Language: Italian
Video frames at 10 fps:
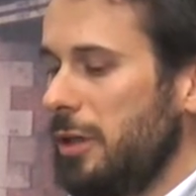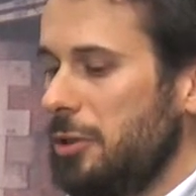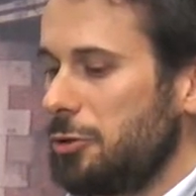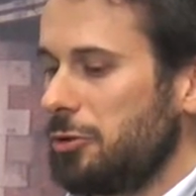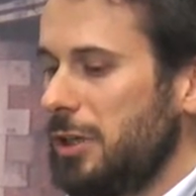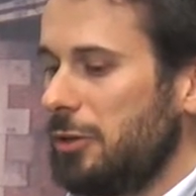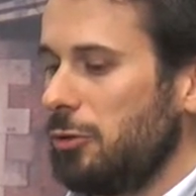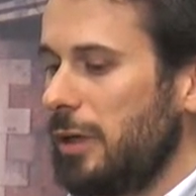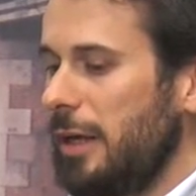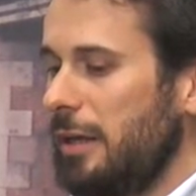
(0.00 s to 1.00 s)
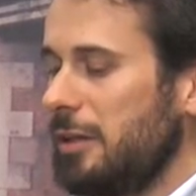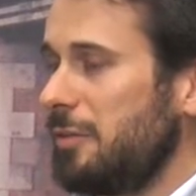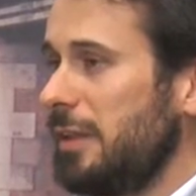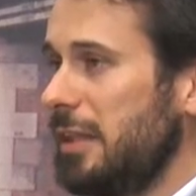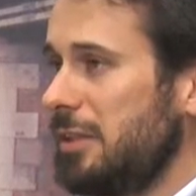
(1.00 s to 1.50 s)
il soggetto che è
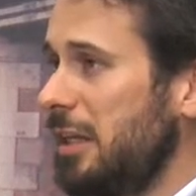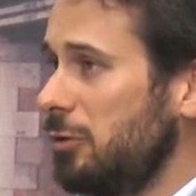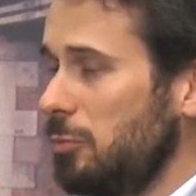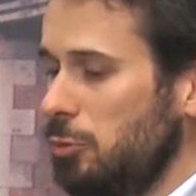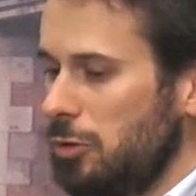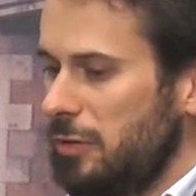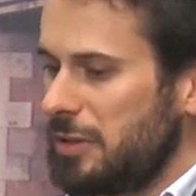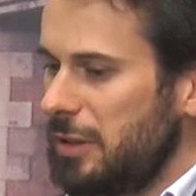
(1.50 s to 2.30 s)
svantaggiato dal punto di vista